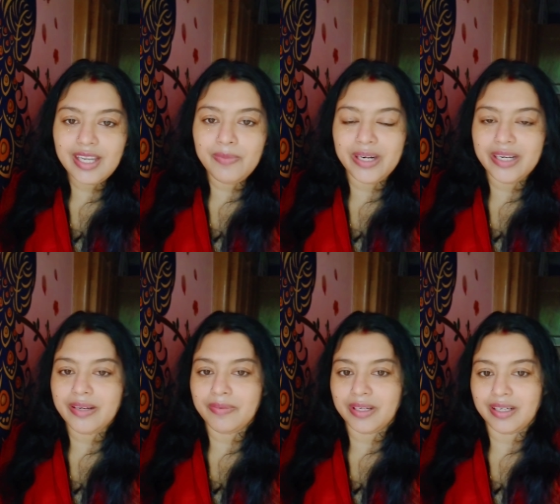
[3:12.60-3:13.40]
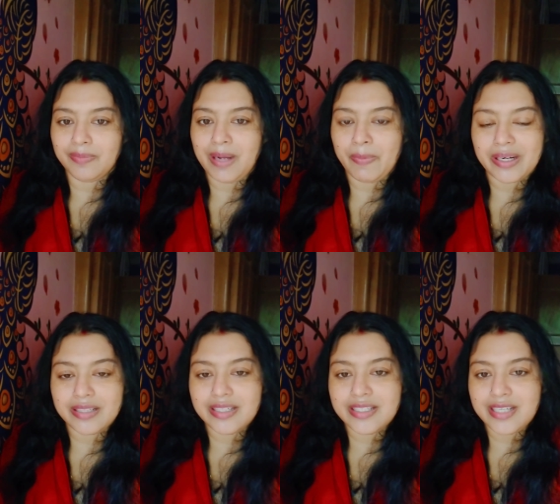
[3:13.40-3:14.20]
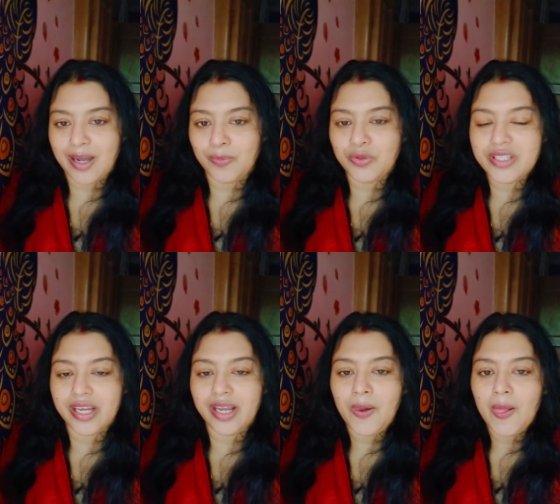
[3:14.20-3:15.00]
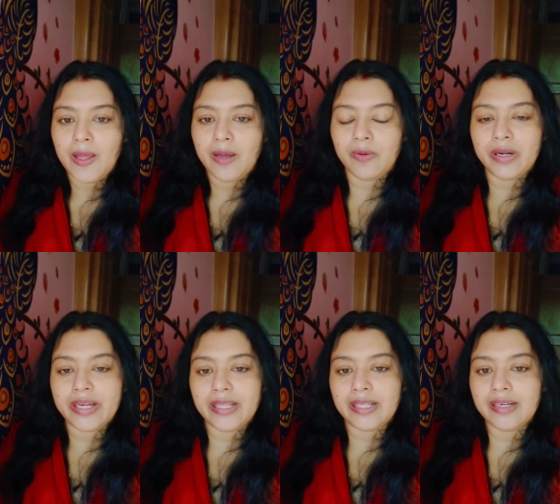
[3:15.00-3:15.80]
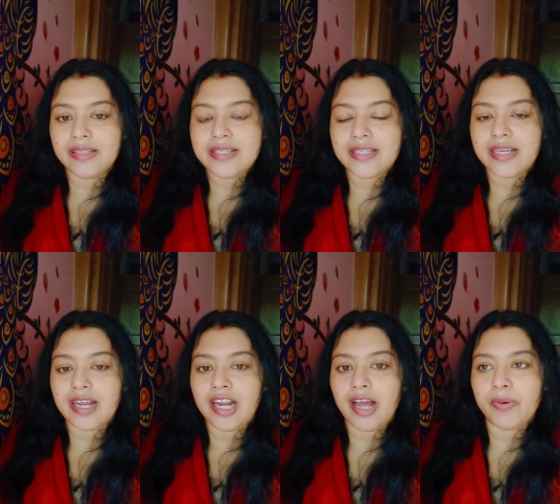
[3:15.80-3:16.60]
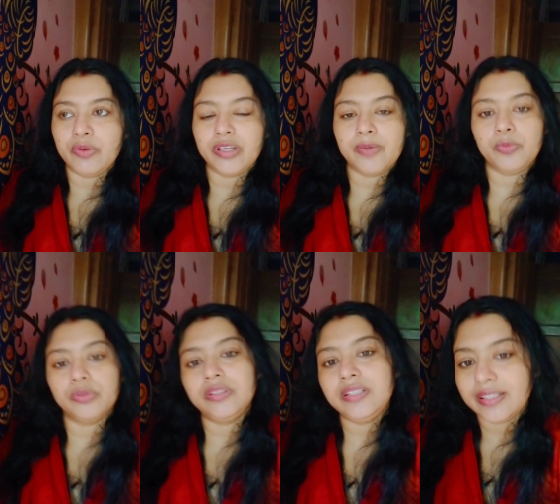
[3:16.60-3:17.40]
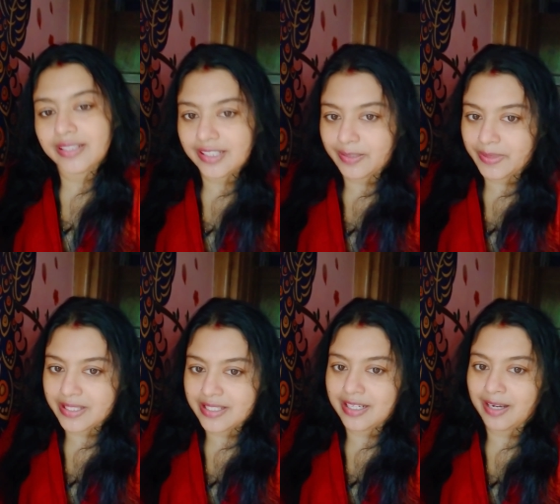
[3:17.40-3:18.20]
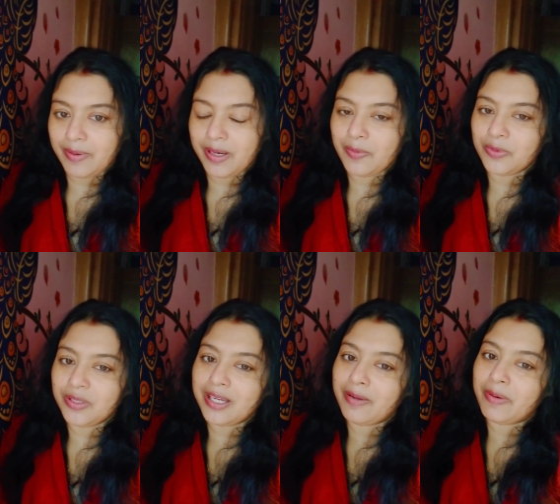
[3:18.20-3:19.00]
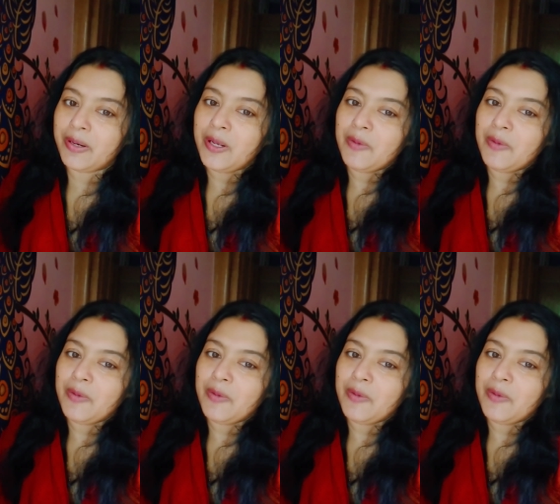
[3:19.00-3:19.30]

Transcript: মানে বাবার কাছে যাব যে ওখানে কেদারনাথে যেতে গেলে আবার ওদিকে বদ্রীনাথে যেতে পারছি না আবার ওদিকে আবার